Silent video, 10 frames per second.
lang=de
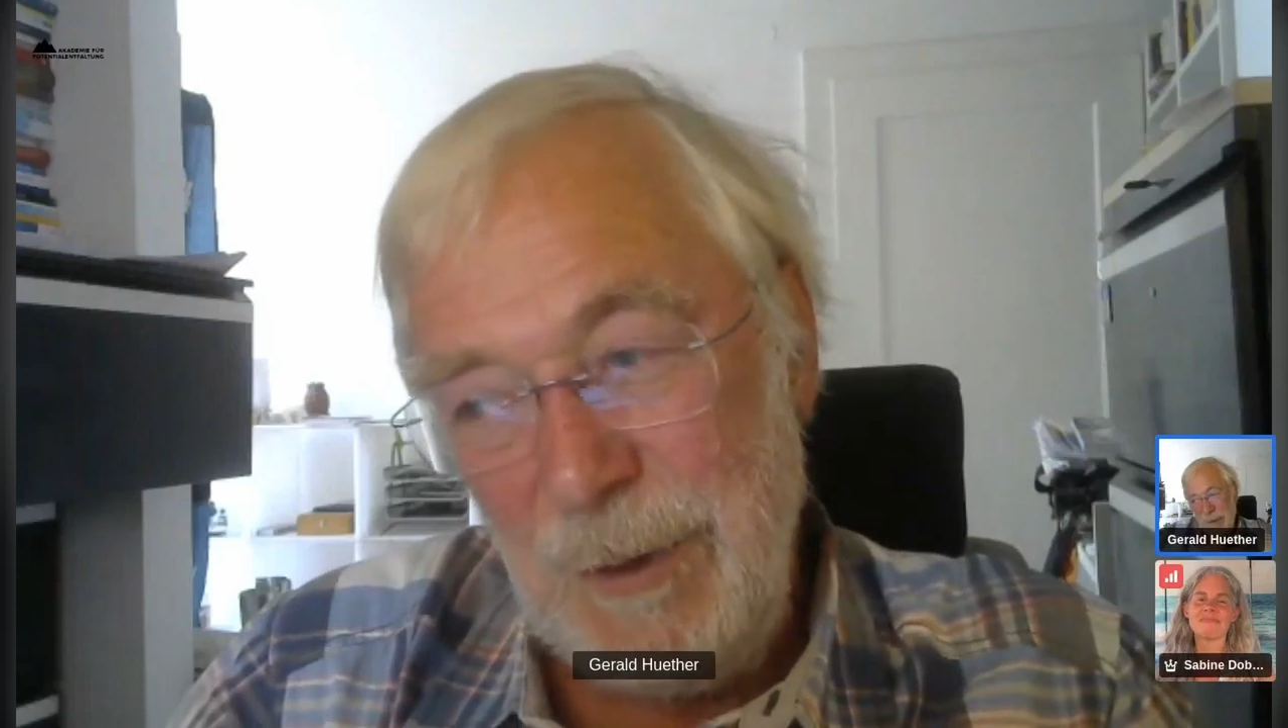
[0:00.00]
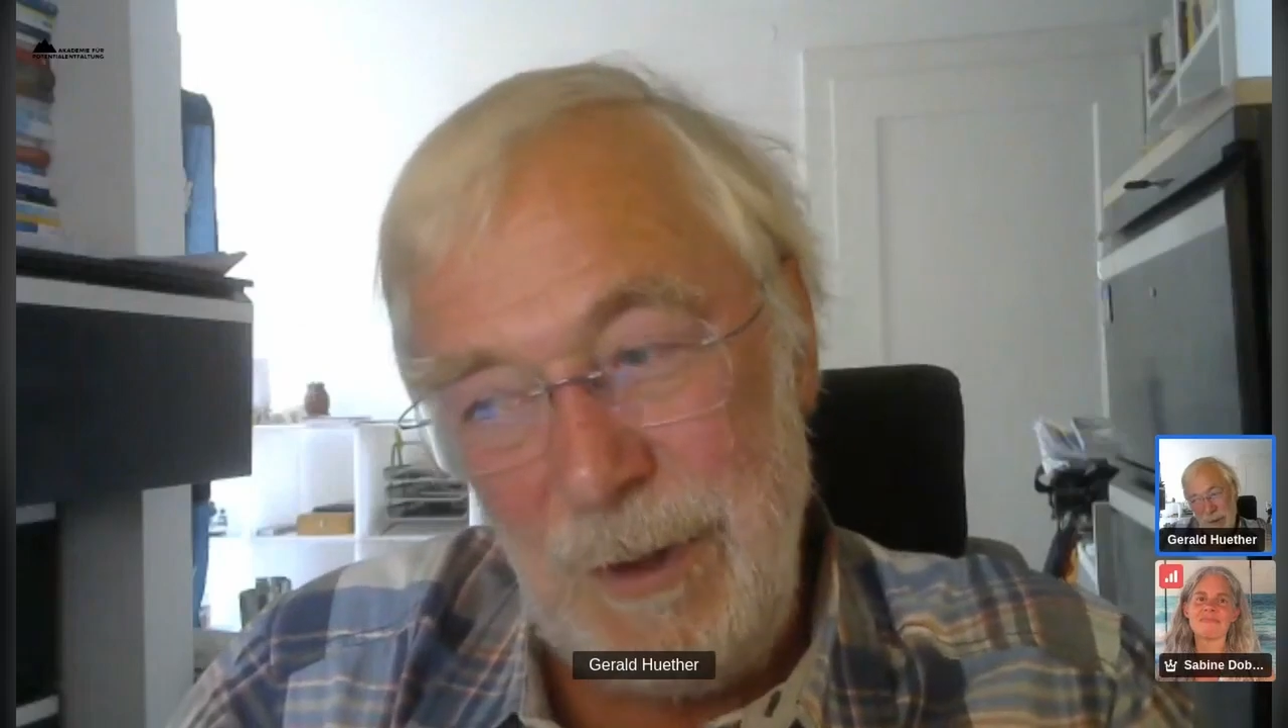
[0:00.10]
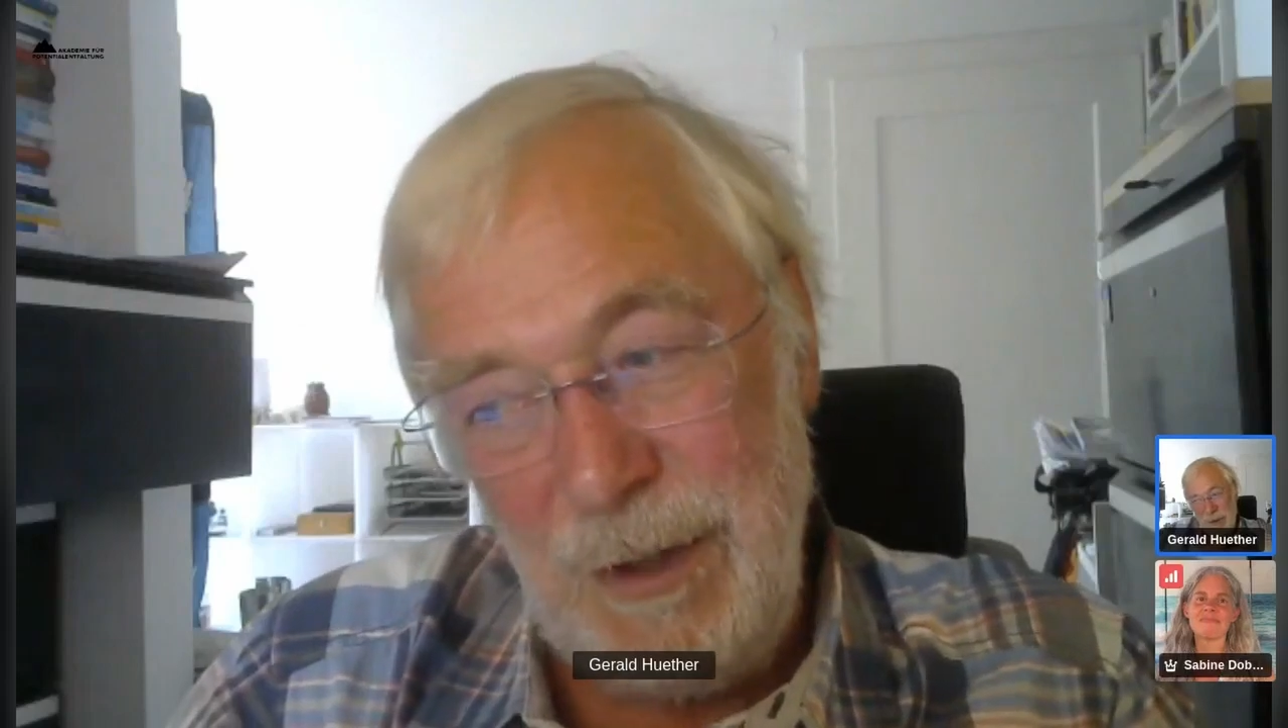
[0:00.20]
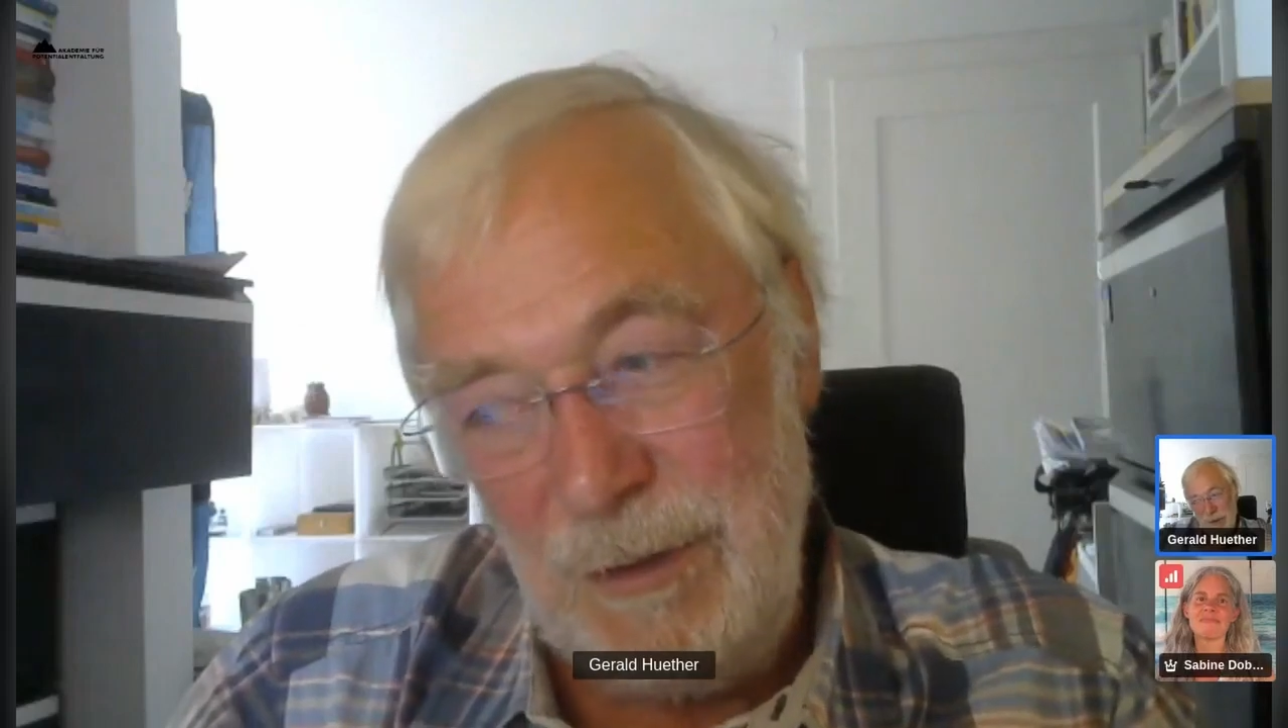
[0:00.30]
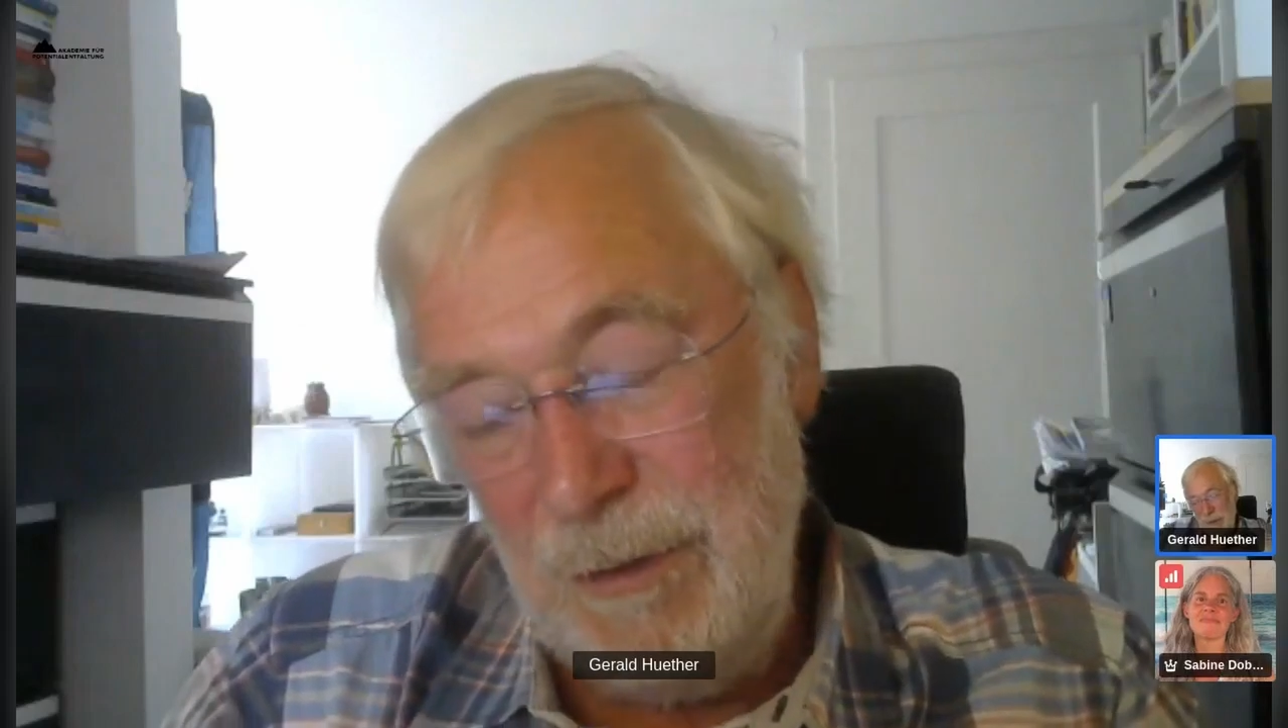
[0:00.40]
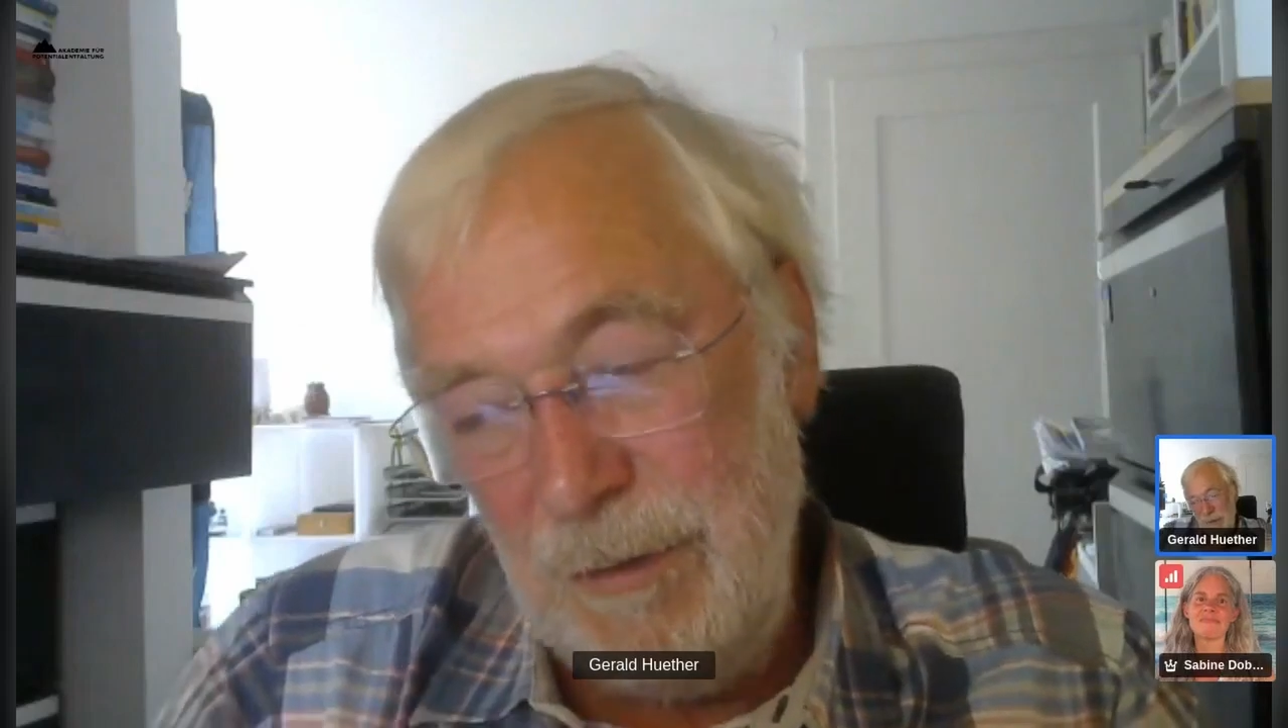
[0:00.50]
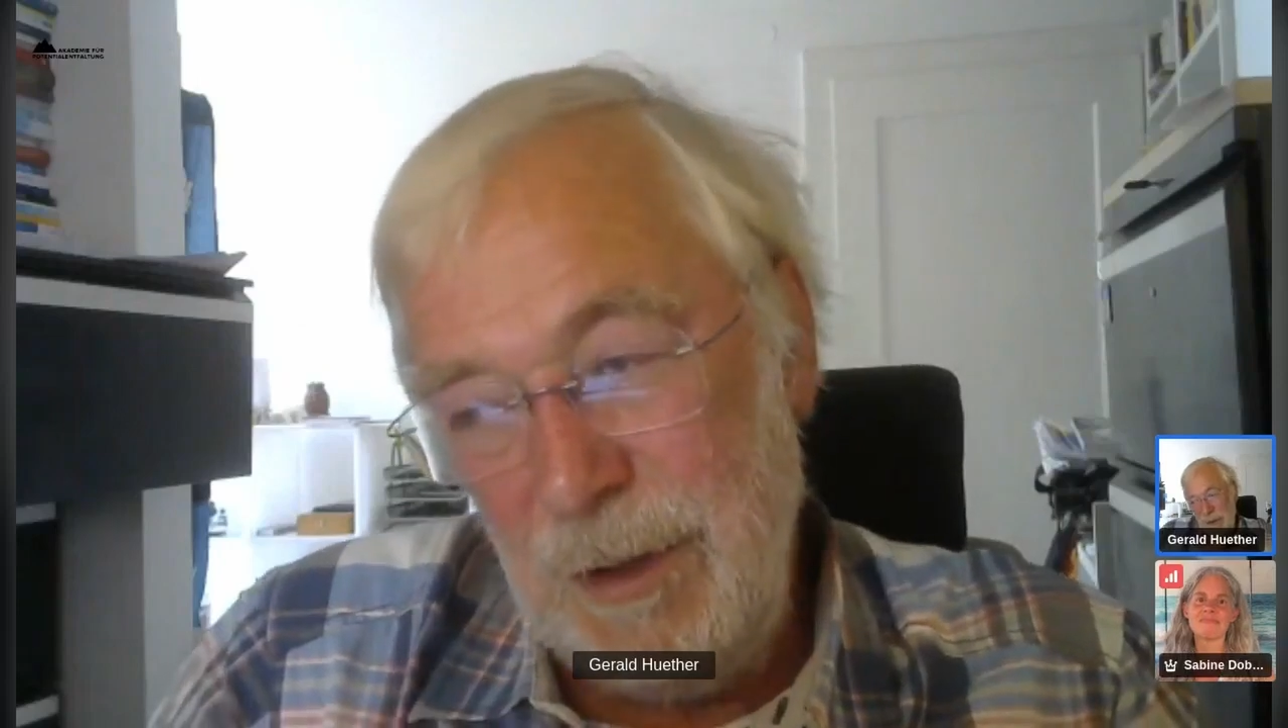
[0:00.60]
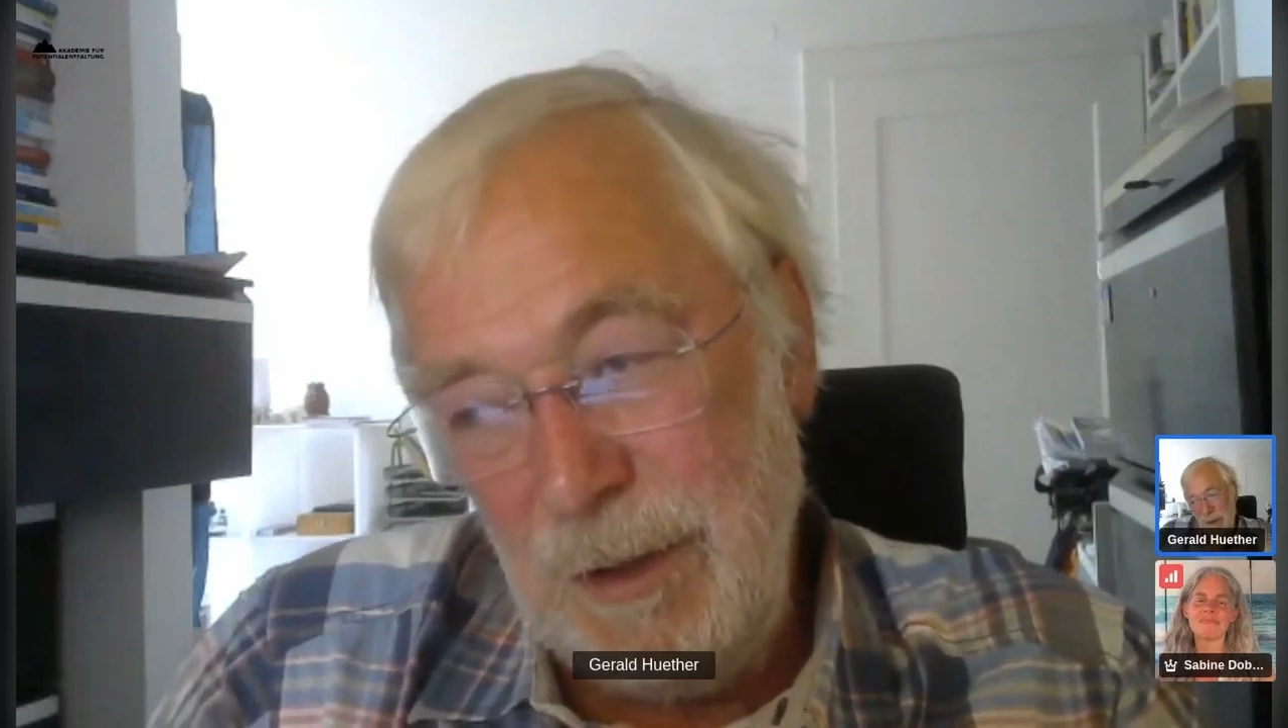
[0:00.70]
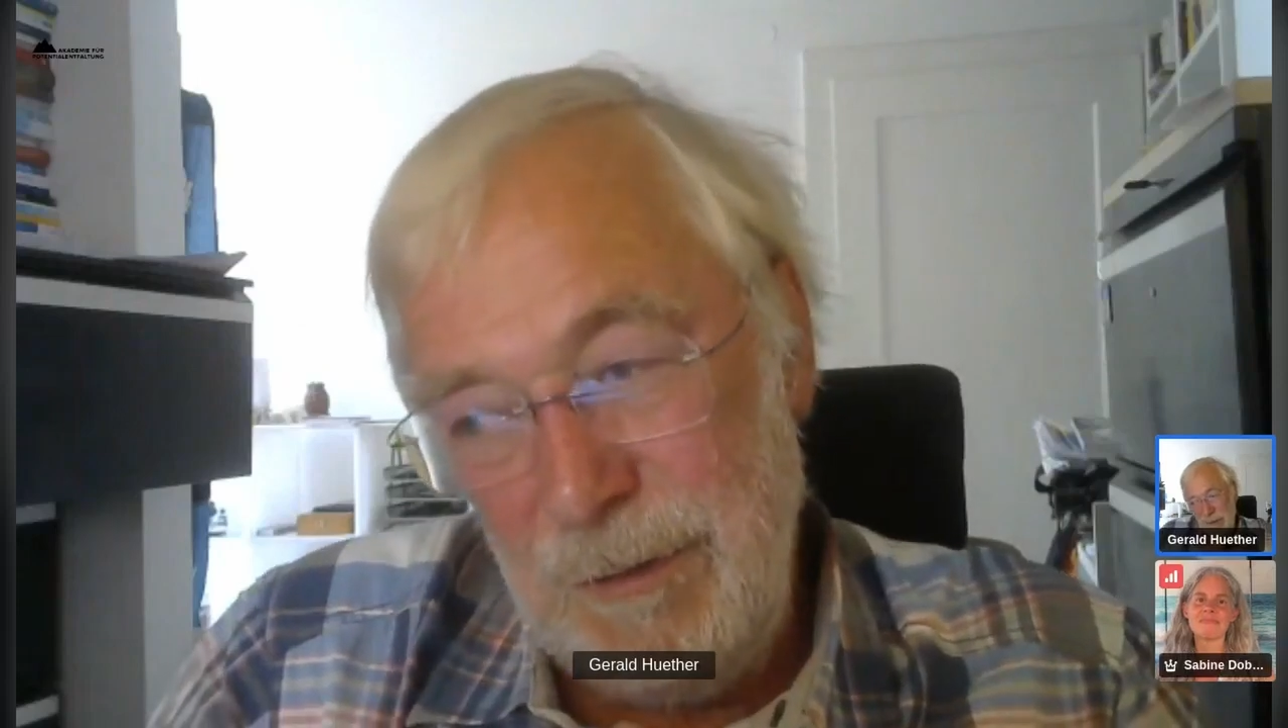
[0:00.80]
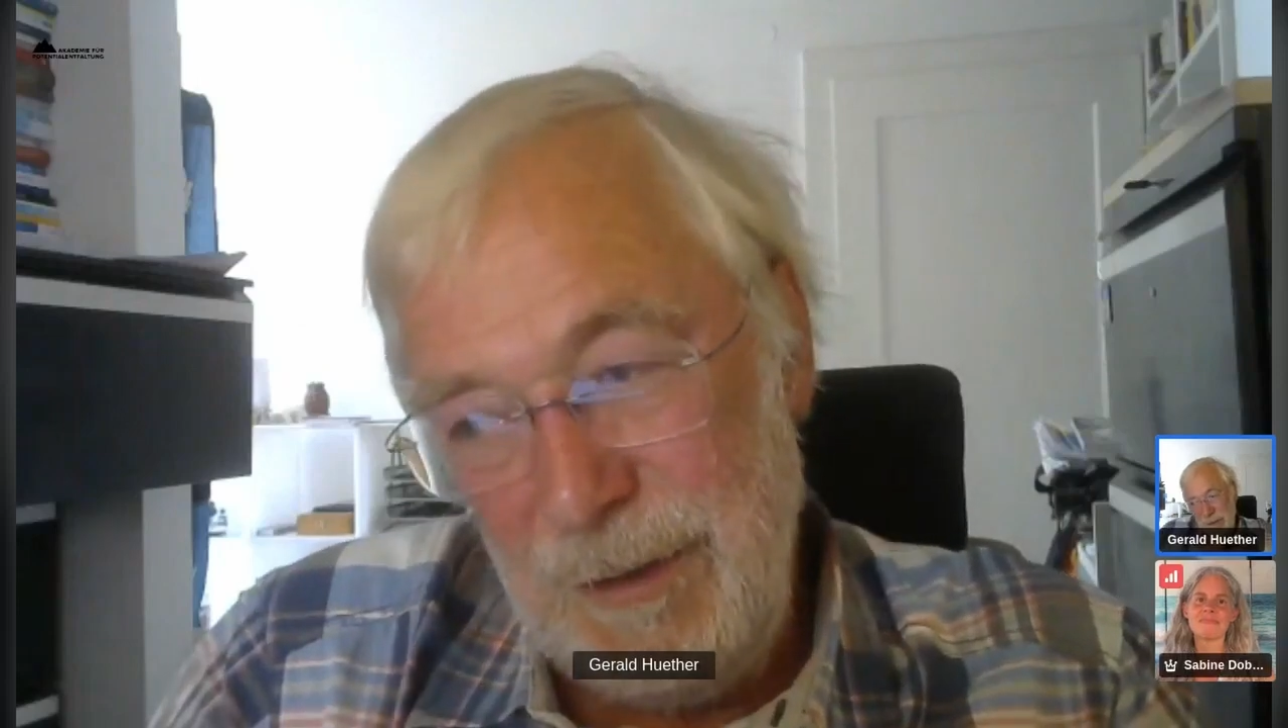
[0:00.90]
heißt die
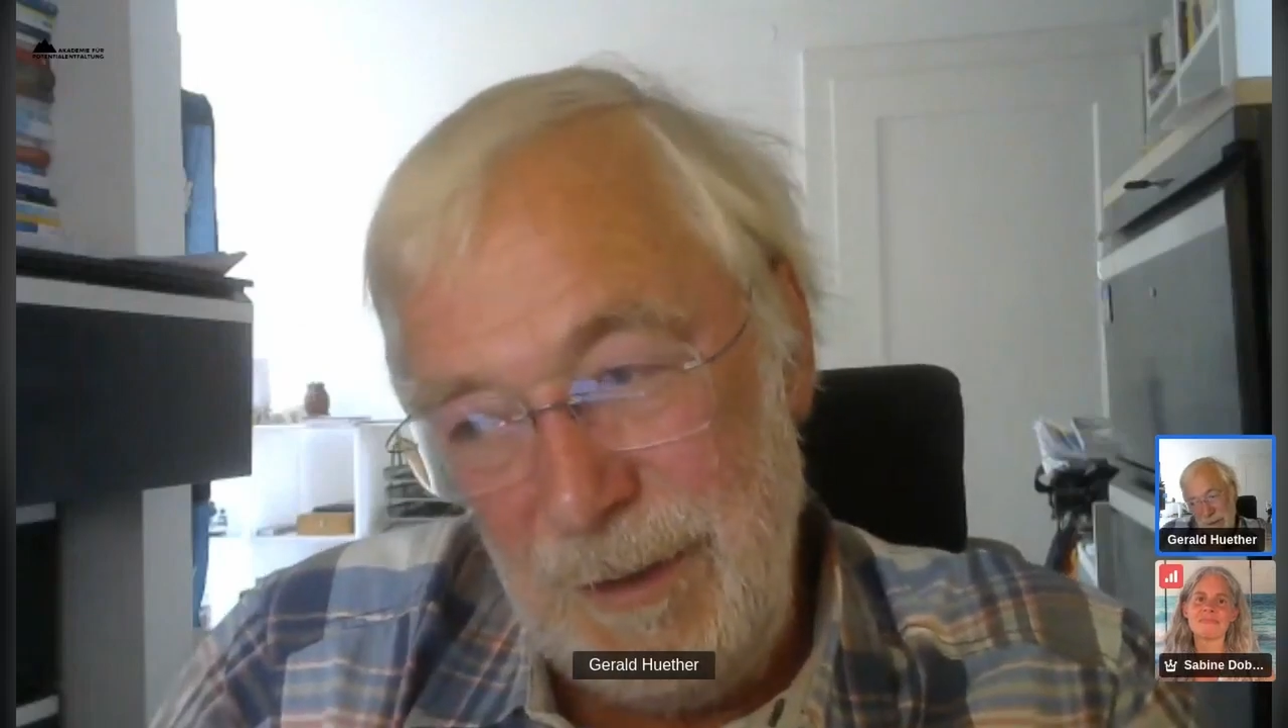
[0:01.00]
Frage,